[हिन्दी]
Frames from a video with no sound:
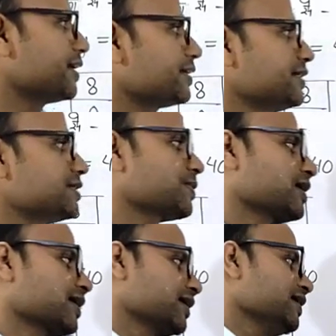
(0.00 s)
लाइन इस
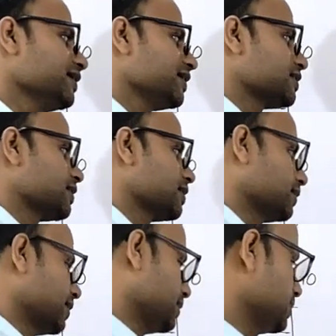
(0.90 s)
प्रकार का खींचा
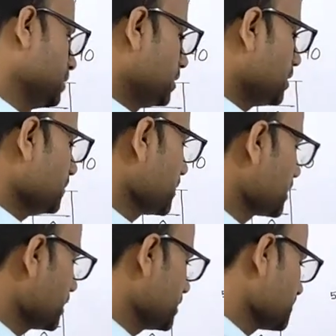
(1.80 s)
जाता है अब
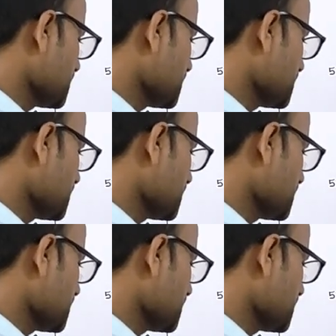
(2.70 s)
देखिए